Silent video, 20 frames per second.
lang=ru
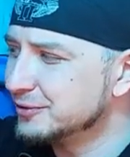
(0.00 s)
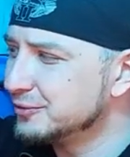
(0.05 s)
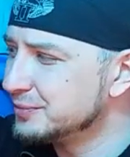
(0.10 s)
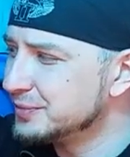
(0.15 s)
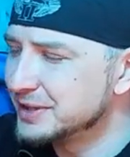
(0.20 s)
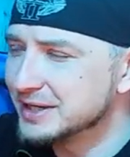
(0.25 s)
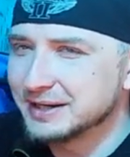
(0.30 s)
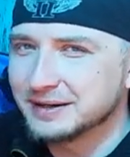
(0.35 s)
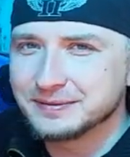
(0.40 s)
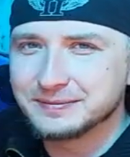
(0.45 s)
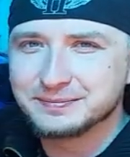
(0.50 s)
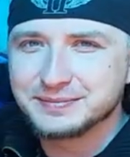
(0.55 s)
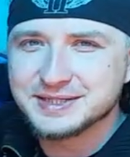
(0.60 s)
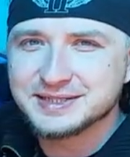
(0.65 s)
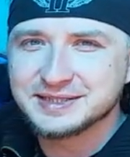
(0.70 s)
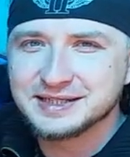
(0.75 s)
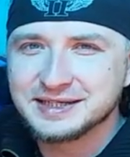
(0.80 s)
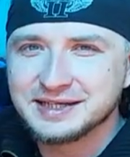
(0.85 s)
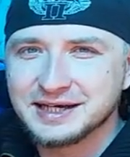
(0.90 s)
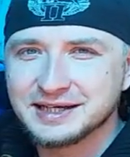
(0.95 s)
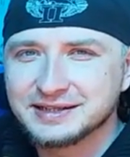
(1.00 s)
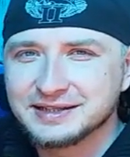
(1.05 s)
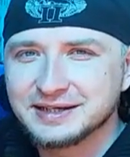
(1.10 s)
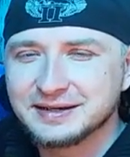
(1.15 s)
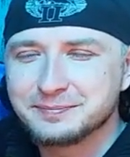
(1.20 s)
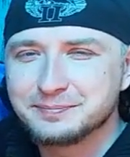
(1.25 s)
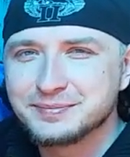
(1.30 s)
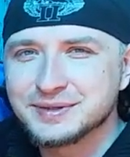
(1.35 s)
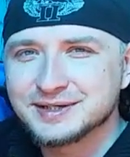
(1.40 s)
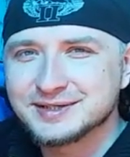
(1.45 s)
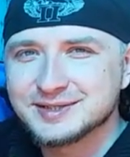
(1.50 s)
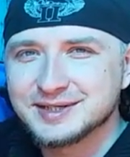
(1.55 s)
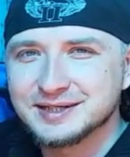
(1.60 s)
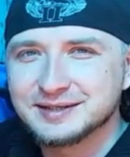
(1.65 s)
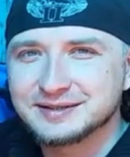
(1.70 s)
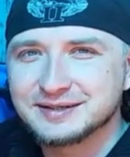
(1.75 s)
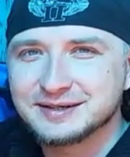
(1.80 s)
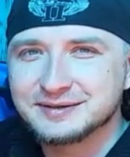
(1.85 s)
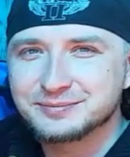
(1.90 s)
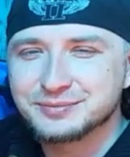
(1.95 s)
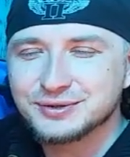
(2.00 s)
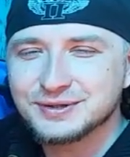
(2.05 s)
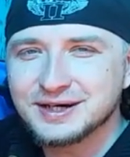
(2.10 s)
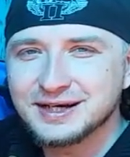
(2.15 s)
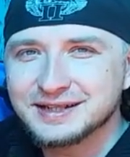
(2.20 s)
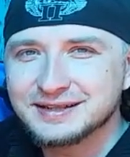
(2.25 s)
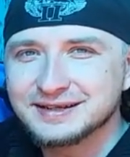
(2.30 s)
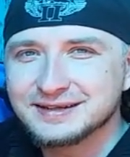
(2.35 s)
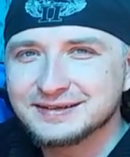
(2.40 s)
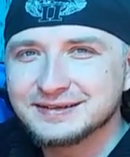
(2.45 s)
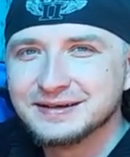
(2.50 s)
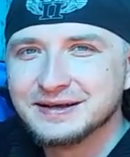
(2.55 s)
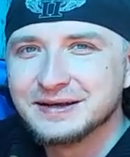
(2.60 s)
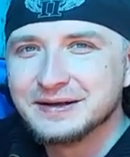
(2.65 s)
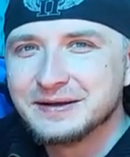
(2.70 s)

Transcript: у меня постоянно обмерзал карбюратор.